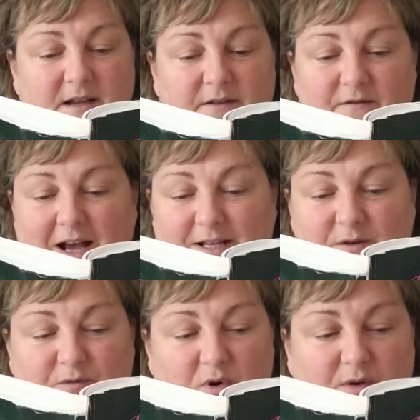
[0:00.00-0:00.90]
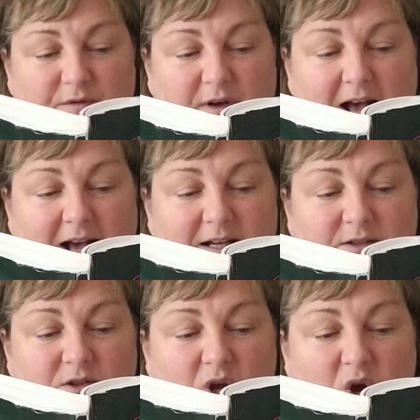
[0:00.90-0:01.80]
warnen vor
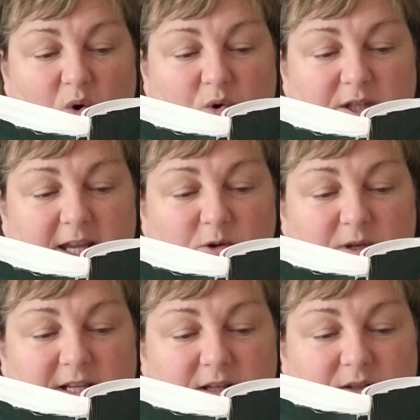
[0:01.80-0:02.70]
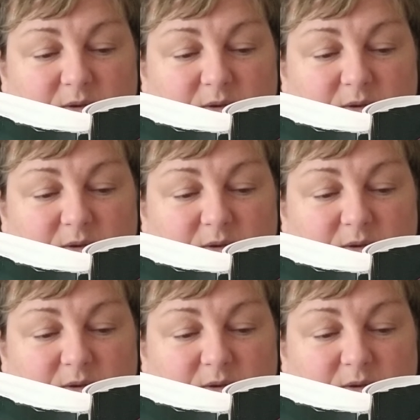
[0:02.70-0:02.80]
Gefahren und regulieren